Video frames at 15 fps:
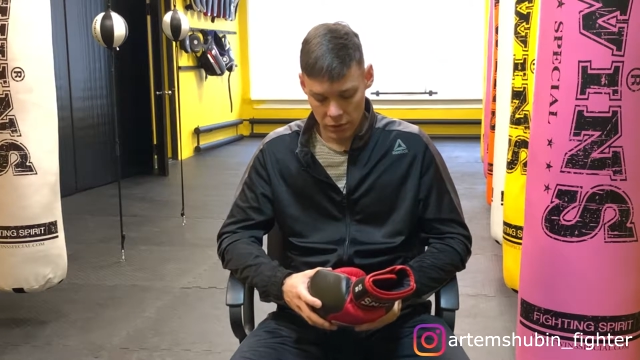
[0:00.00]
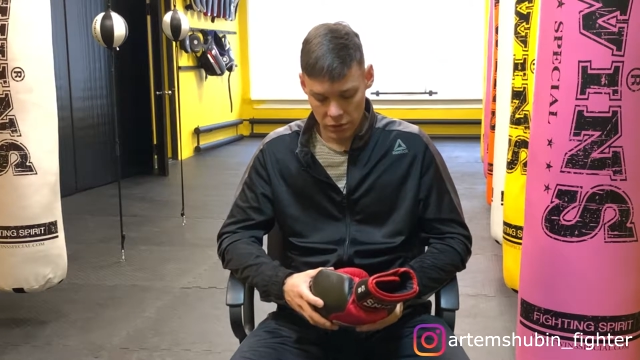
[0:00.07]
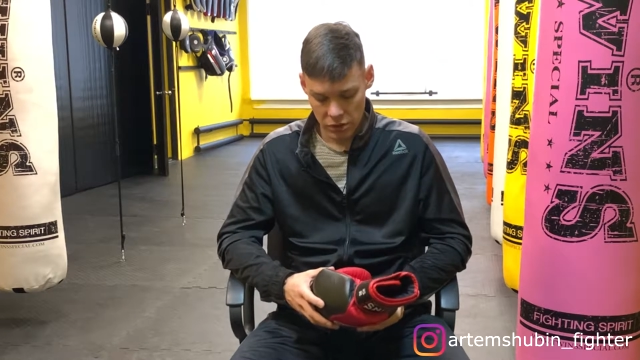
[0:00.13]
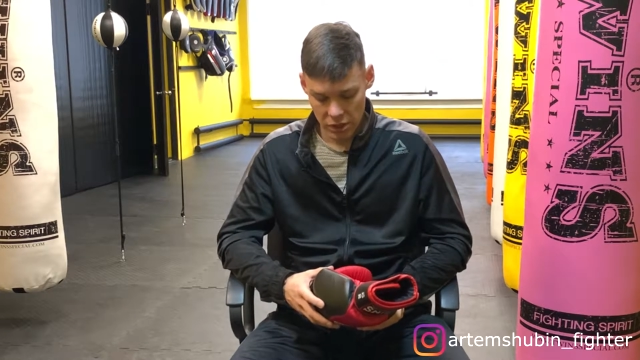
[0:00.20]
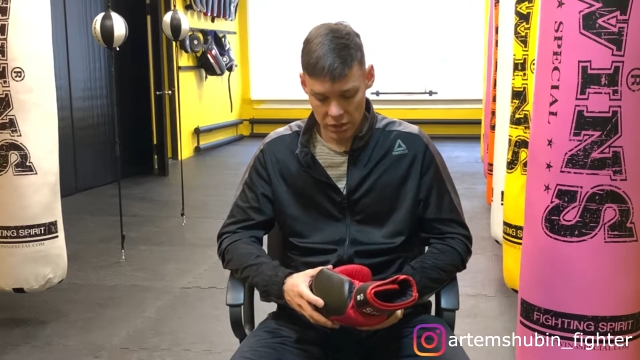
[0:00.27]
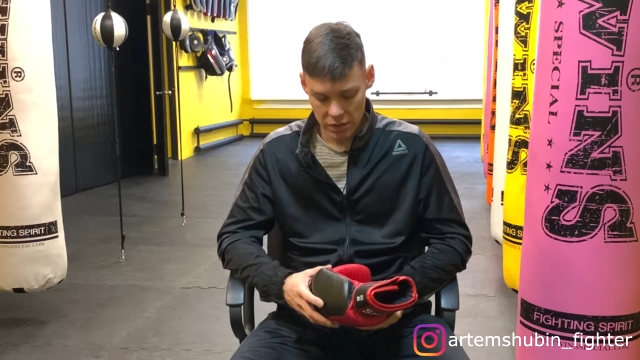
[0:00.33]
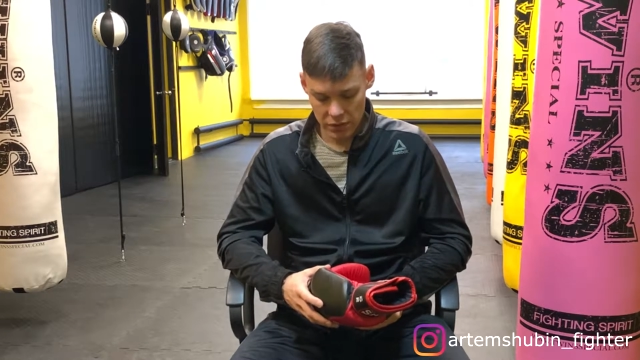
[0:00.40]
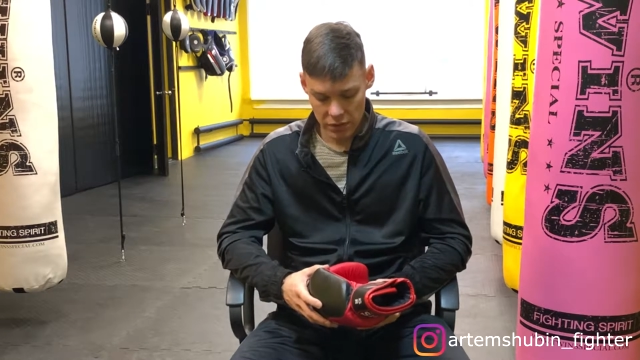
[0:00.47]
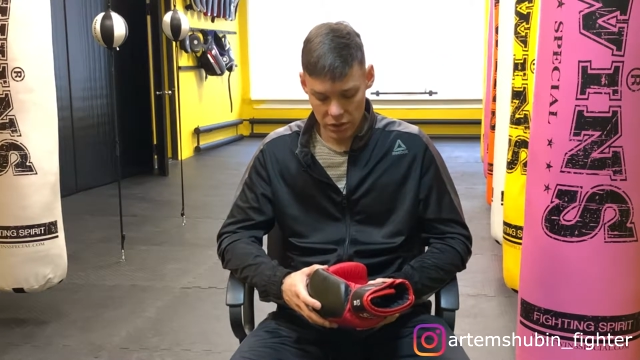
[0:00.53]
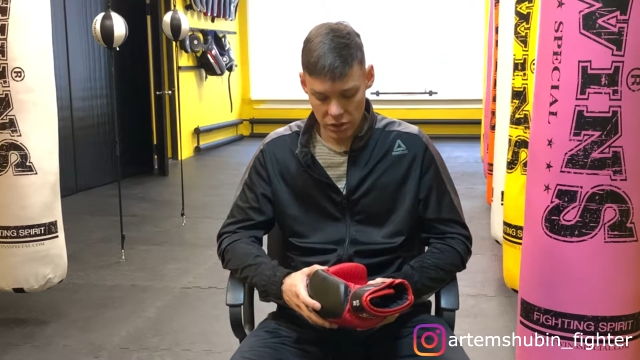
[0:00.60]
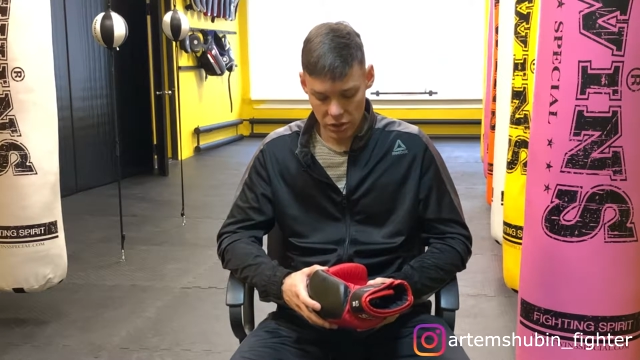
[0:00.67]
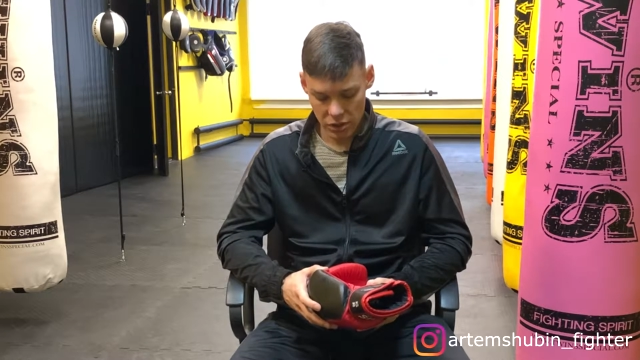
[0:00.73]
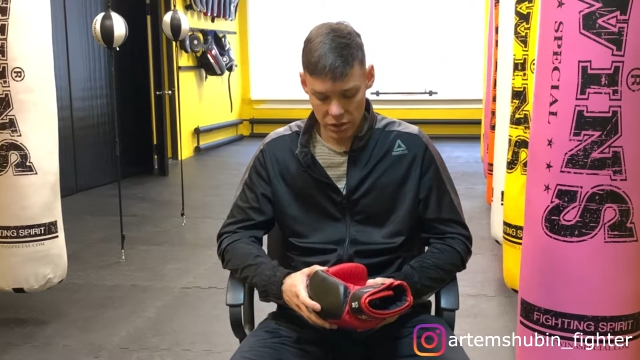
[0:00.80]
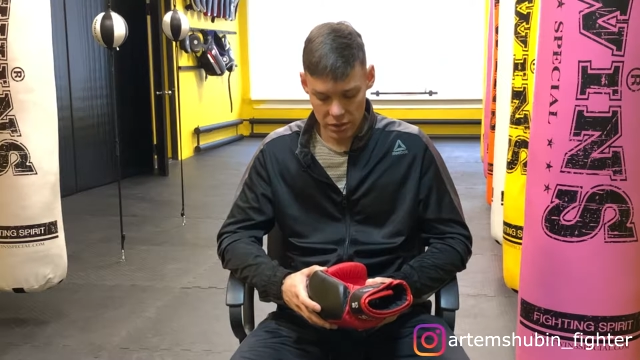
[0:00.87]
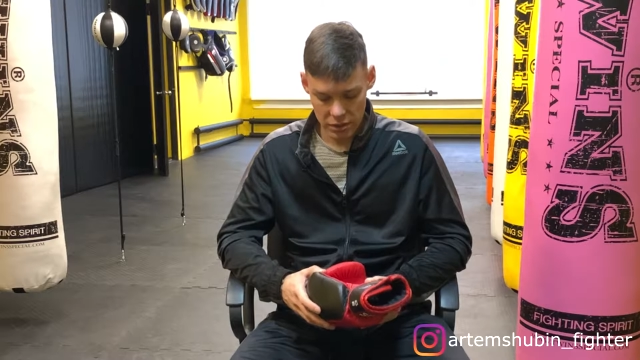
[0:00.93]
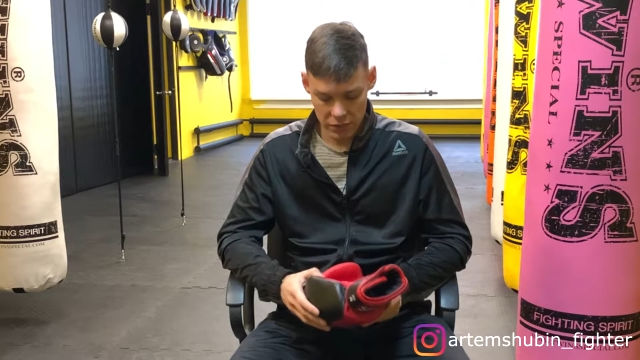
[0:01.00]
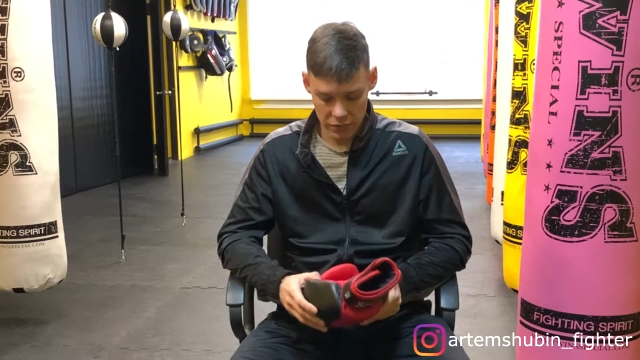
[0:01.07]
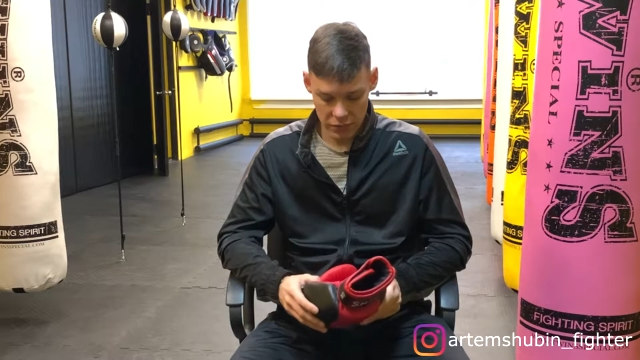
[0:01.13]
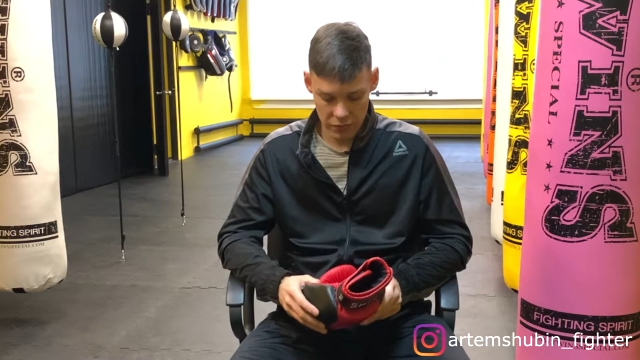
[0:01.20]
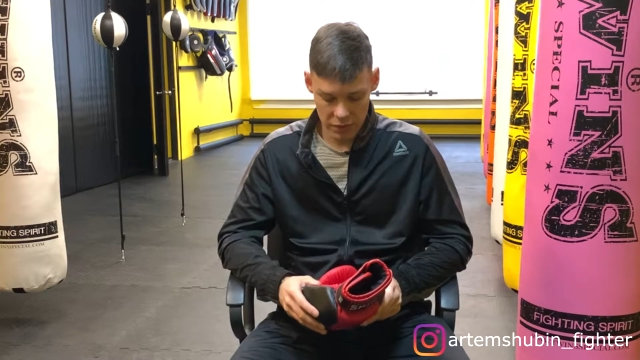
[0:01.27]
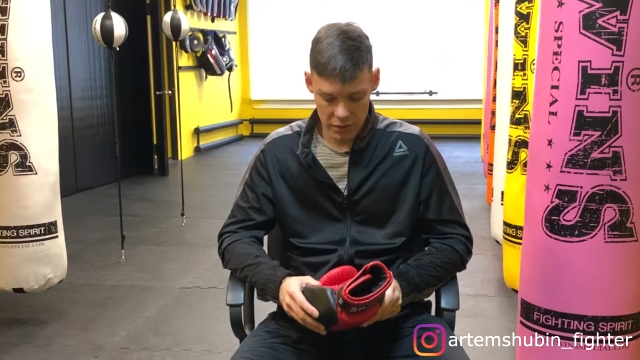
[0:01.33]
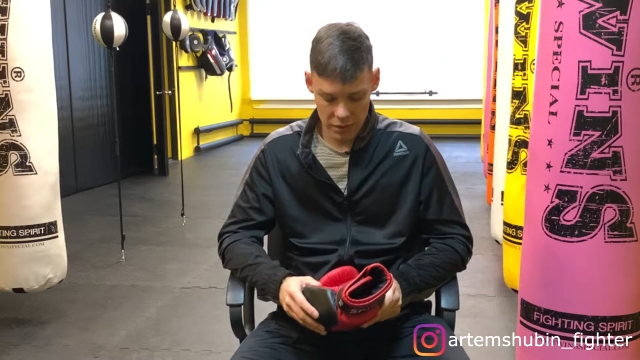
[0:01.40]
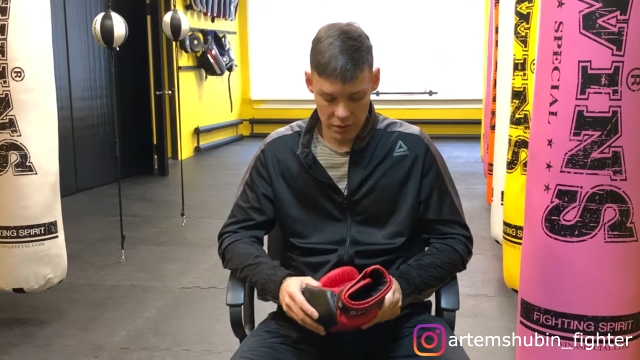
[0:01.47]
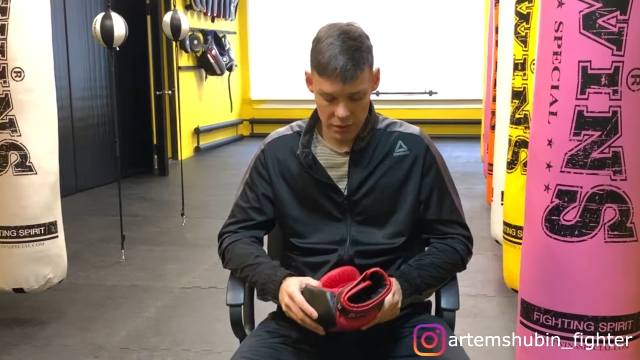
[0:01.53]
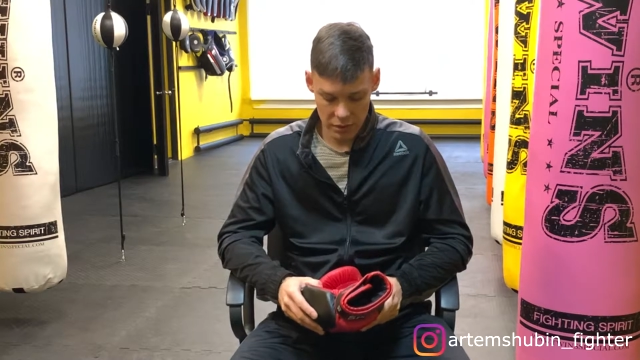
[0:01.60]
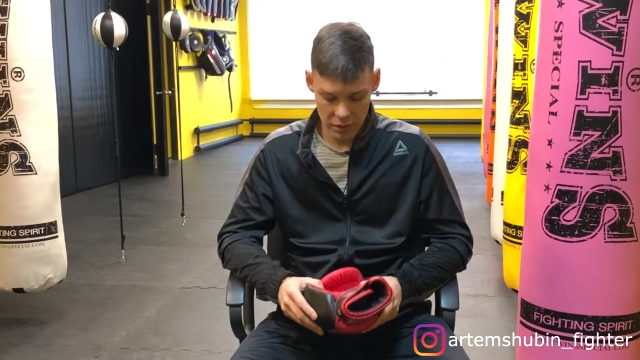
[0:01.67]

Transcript: Часто встречается в Twins.